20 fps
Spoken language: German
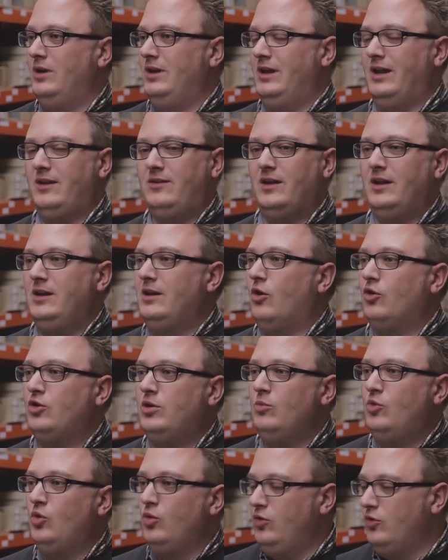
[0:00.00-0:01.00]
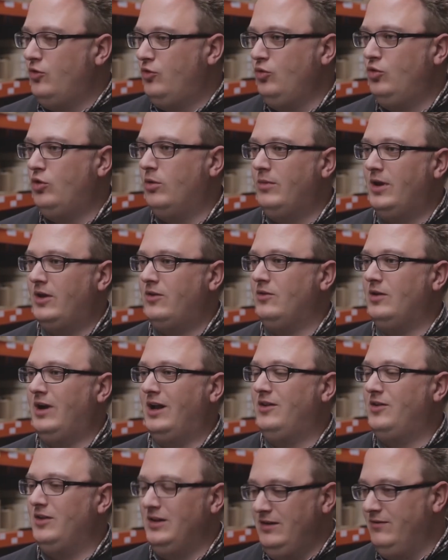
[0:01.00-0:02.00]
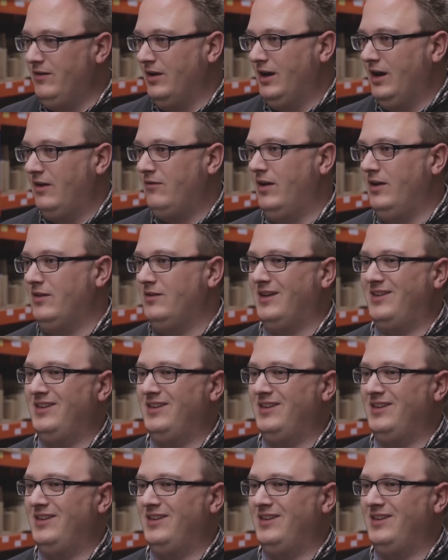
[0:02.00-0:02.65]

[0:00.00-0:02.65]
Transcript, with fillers: letztendlich auch dem Kunden zukommen lassen als Liefernachweis.